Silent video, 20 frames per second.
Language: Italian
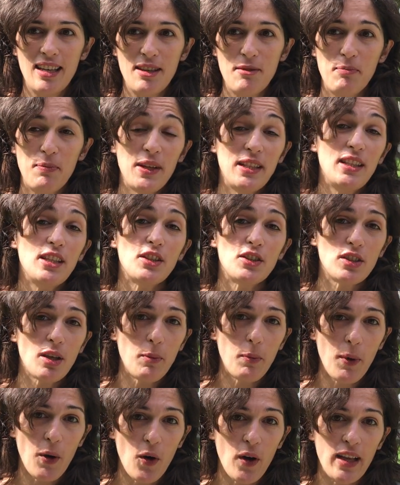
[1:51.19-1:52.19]

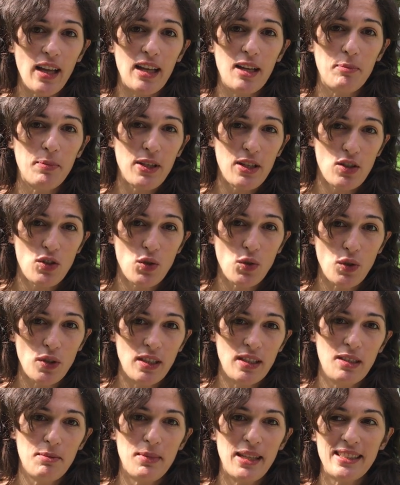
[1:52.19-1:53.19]
impedisce poi alle
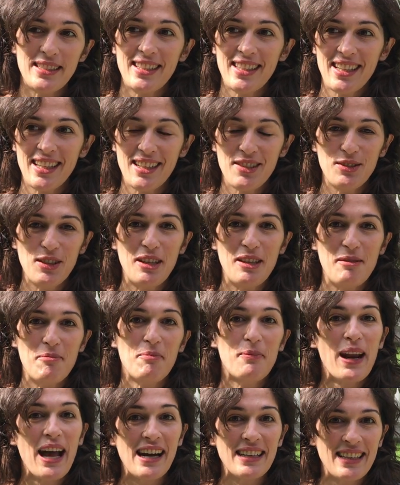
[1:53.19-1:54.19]
persone di mettere
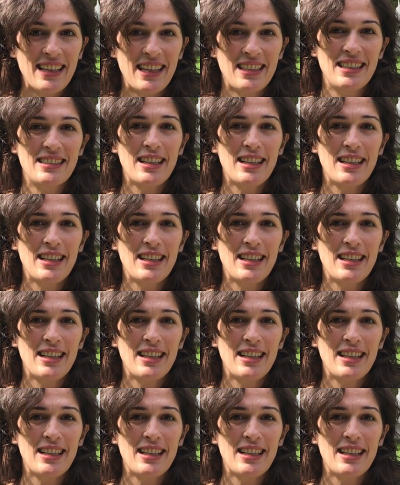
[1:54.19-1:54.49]
in pratica,